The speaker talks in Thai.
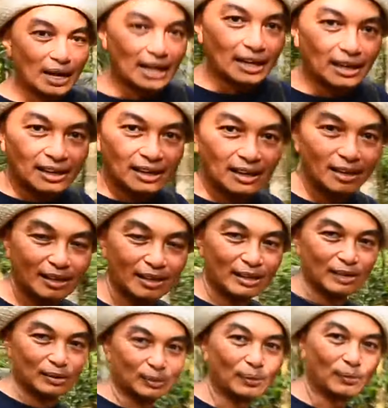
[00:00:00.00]
ว่า
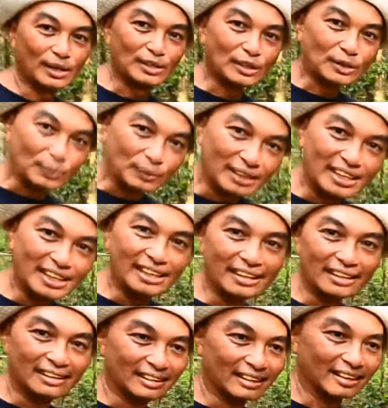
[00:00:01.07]
ทุเรียนจะอยู่ที่นี่
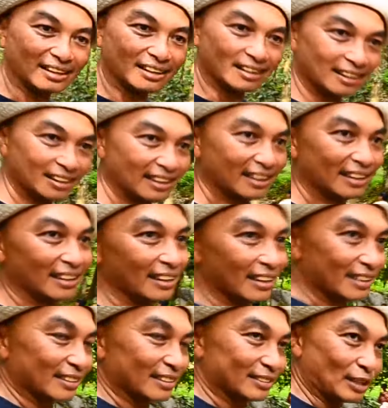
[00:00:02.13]
นะฮะ
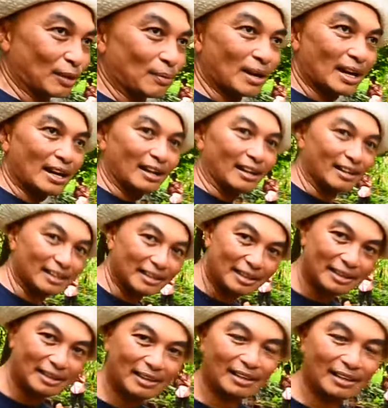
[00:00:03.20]
แต่ว่า
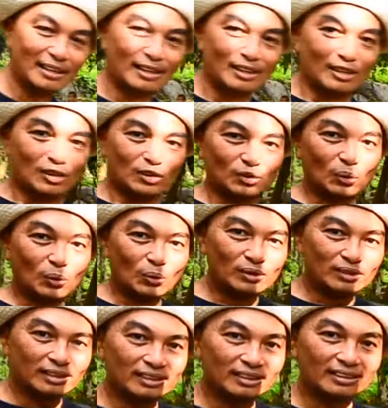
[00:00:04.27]
สูง
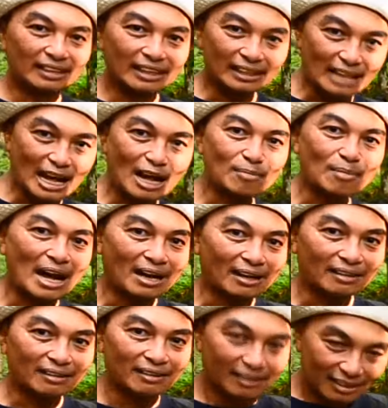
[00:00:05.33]
เหนือทางหมาก
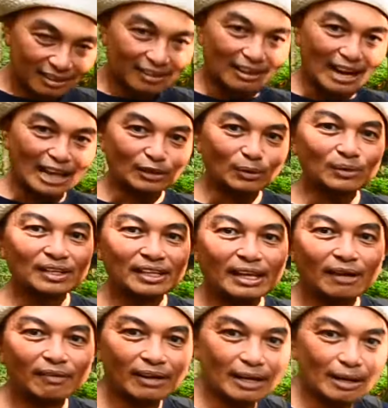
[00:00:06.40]
หลายต้นทีเดี
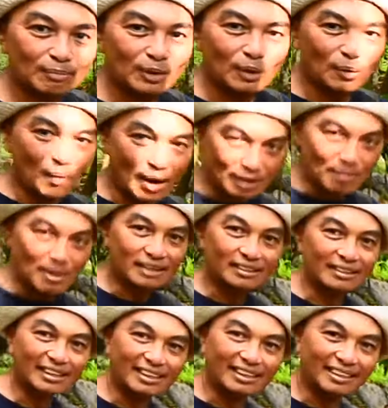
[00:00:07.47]
ยวนะครับ กว่าจะมาถึ
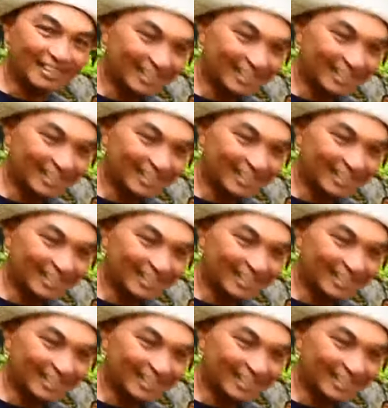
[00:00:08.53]
งนี่